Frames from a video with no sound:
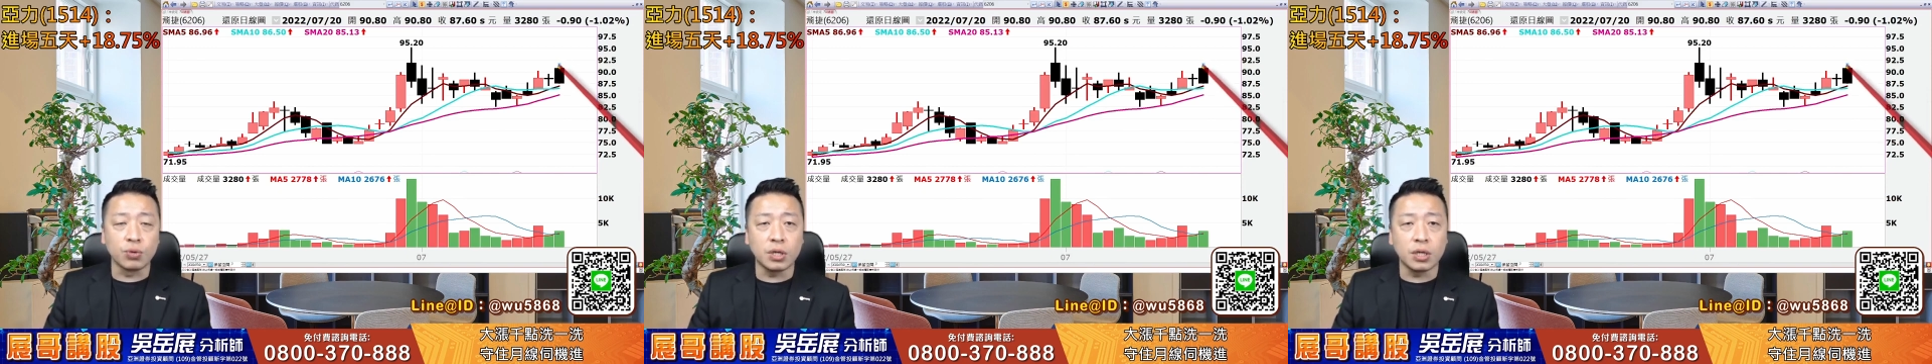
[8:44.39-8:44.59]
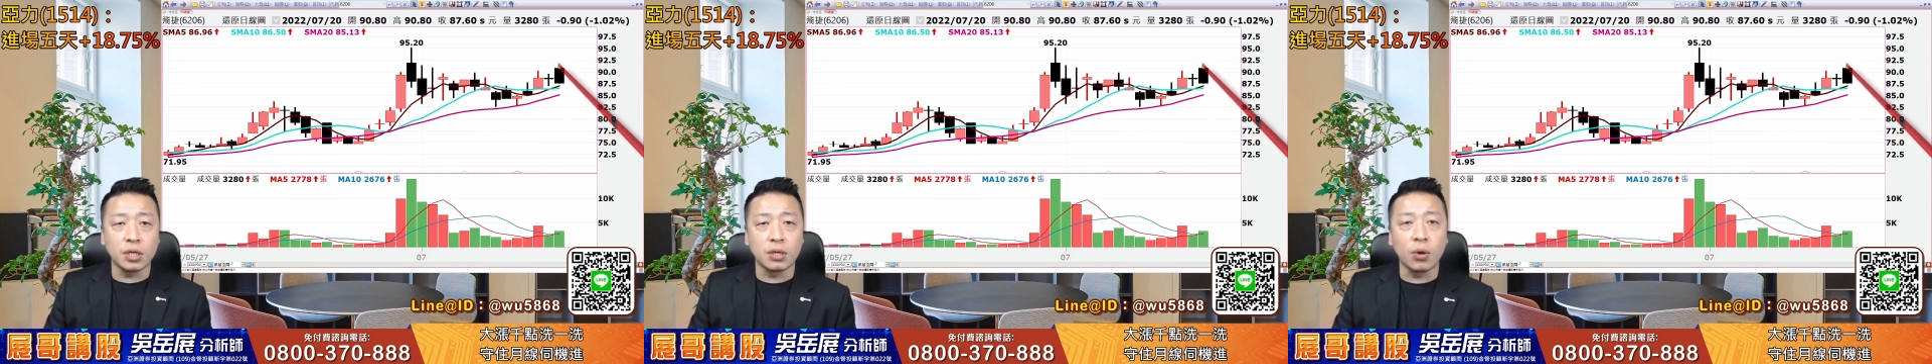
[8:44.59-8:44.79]

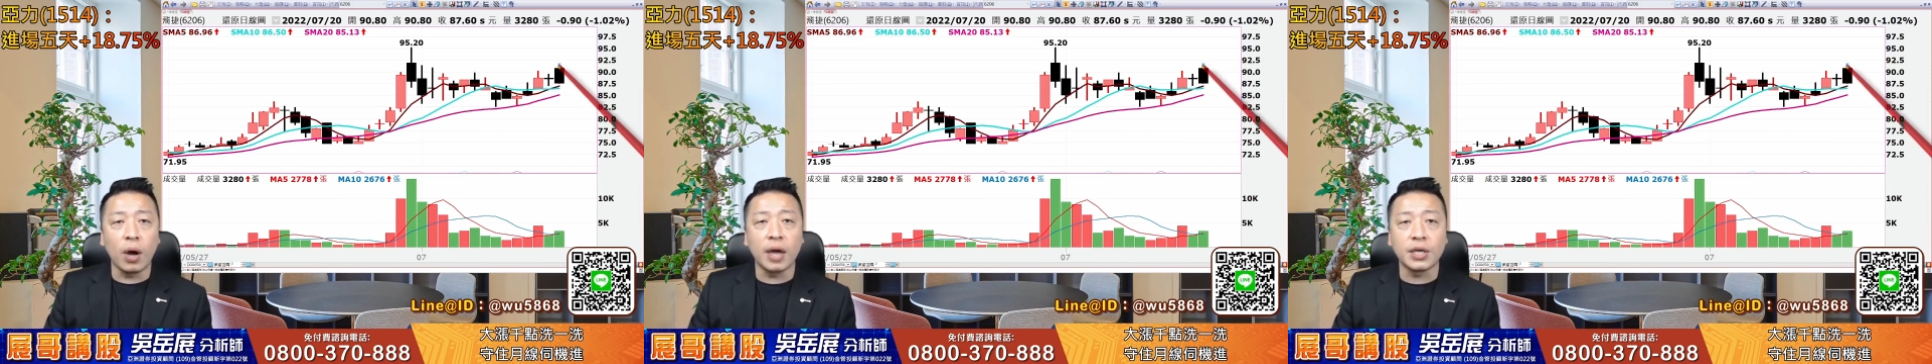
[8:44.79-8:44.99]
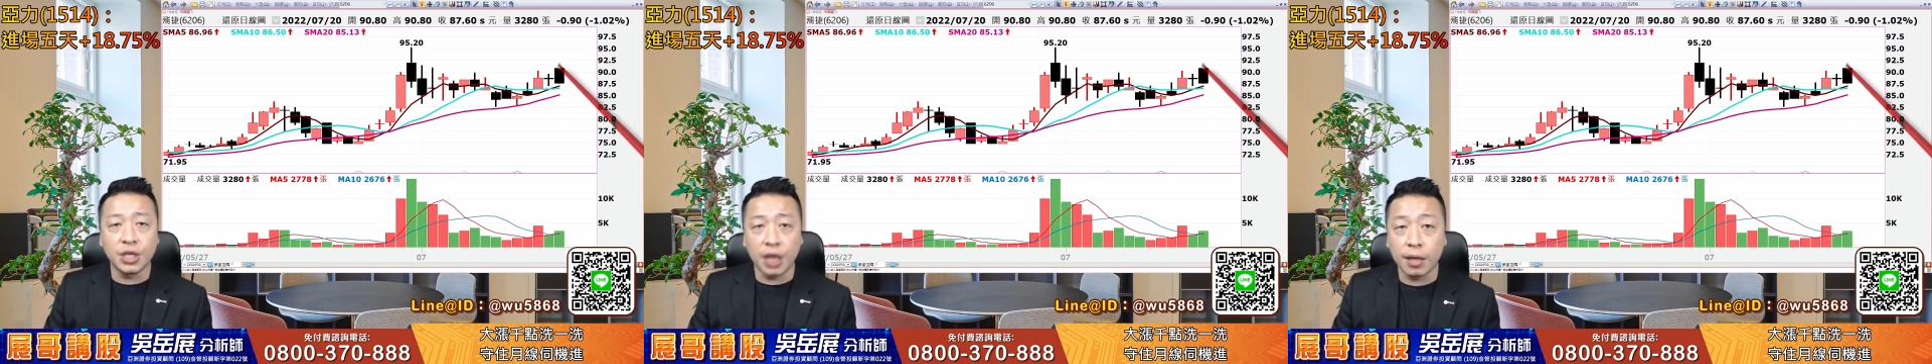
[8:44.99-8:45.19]
四
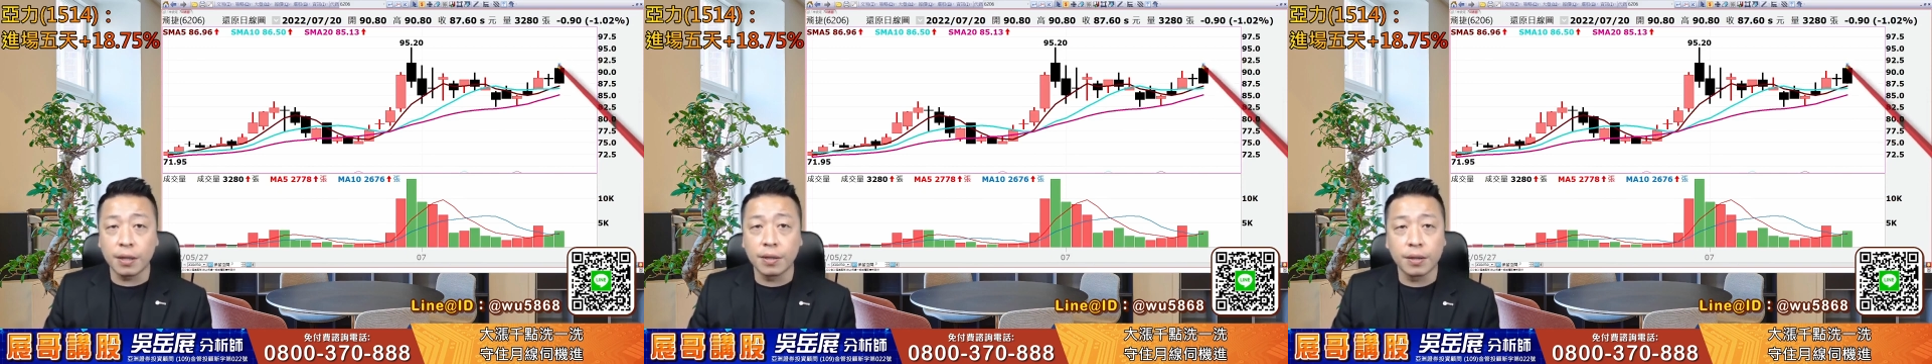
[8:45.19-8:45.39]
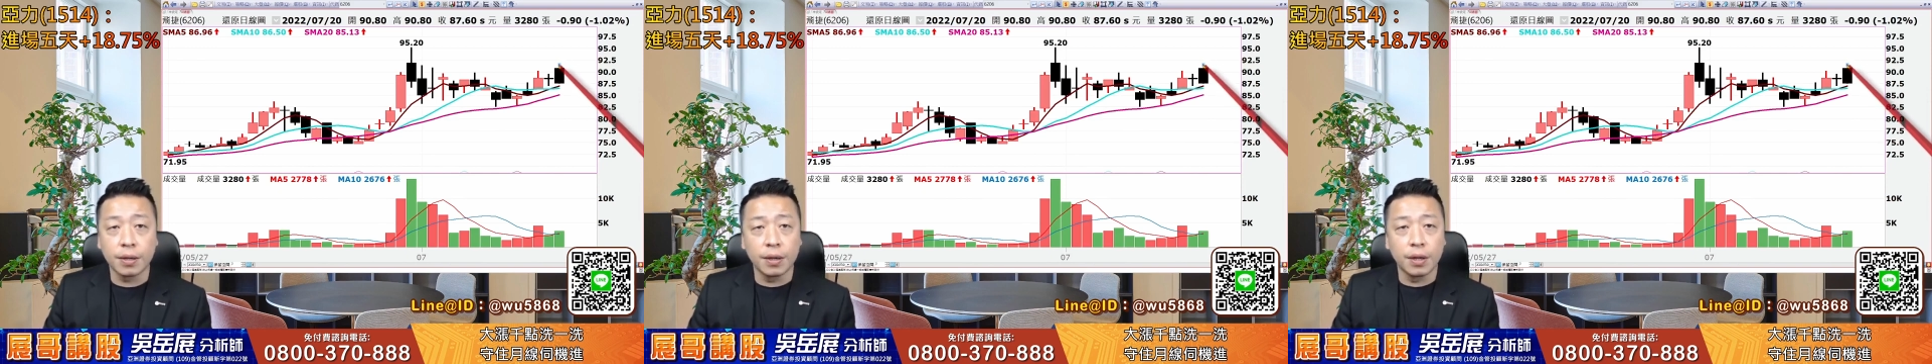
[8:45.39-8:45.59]
块
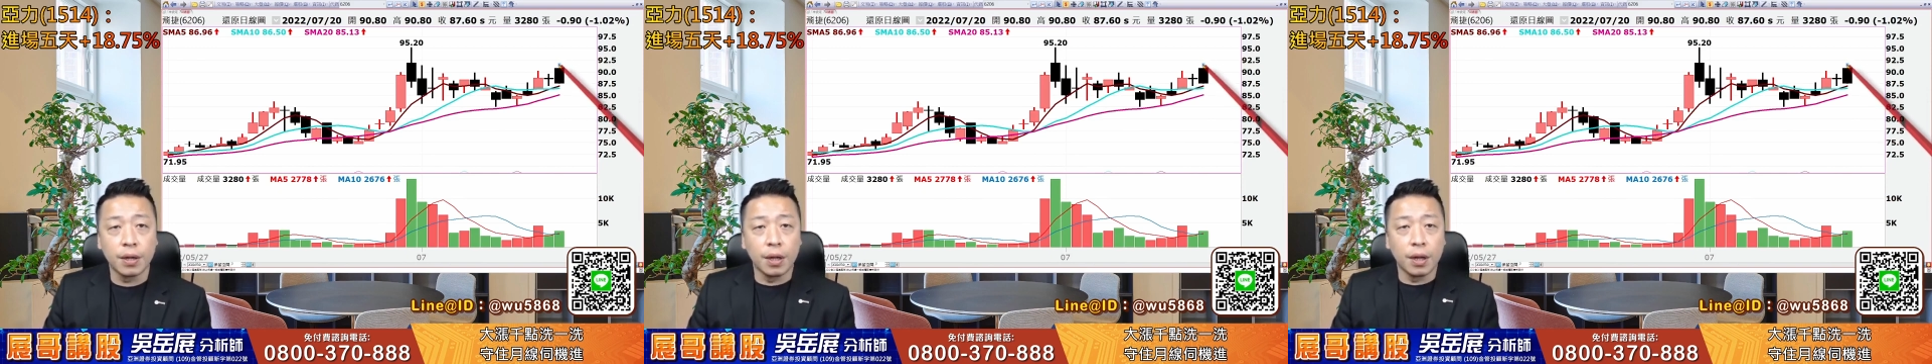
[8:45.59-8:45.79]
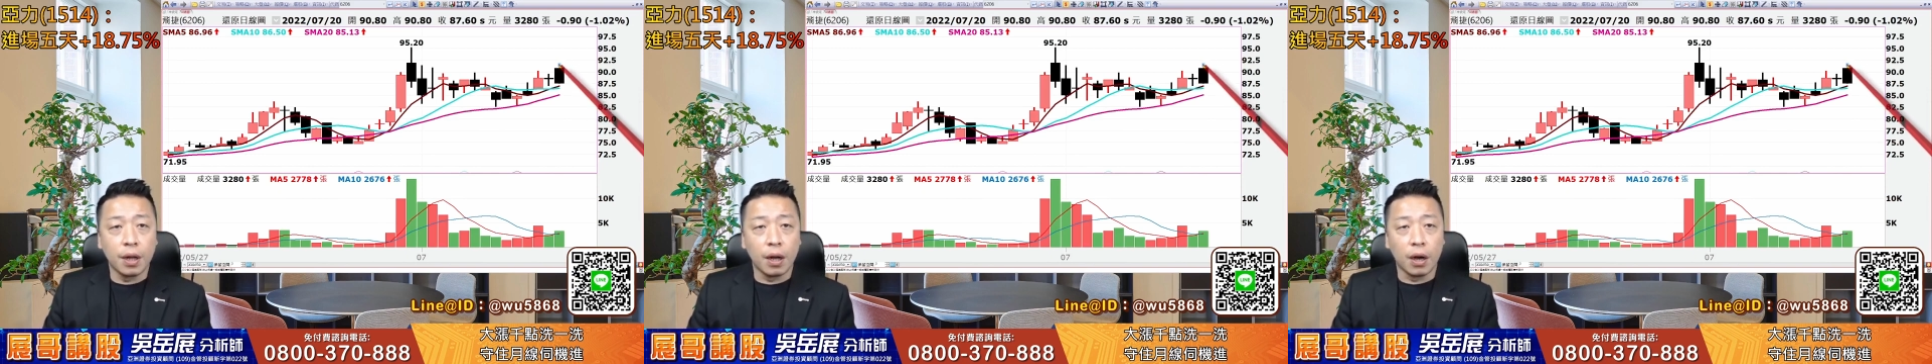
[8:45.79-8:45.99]

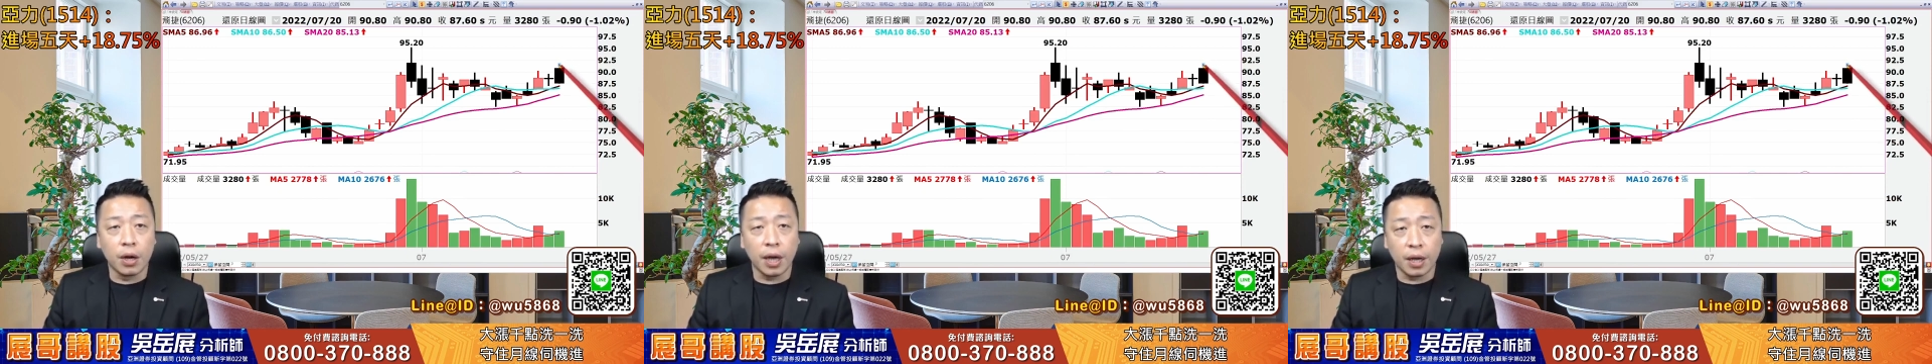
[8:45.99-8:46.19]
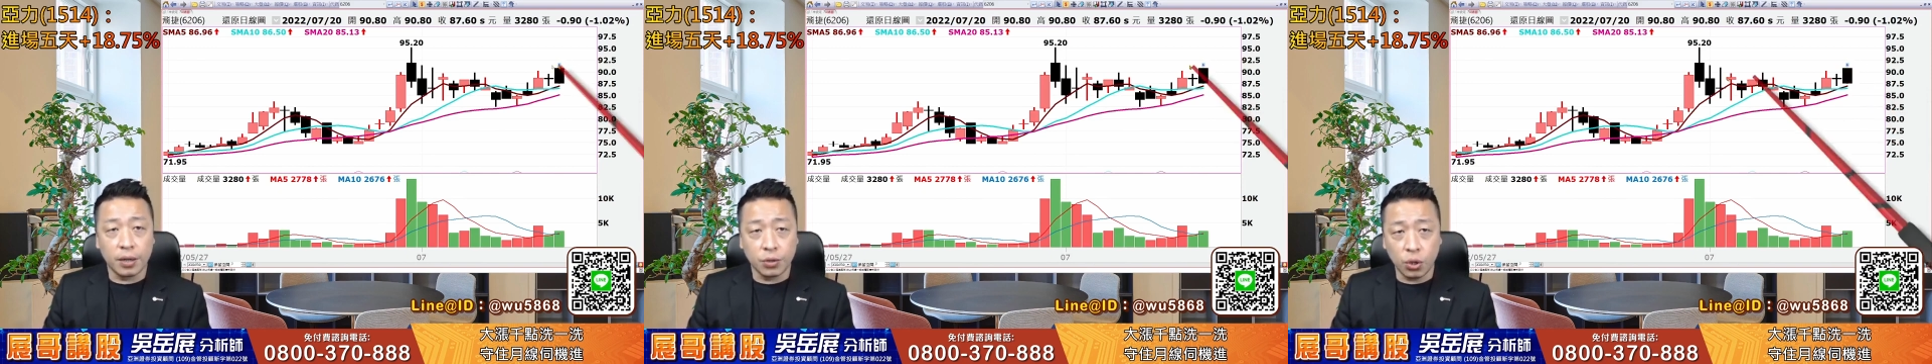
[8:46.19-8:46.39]
钱，OK，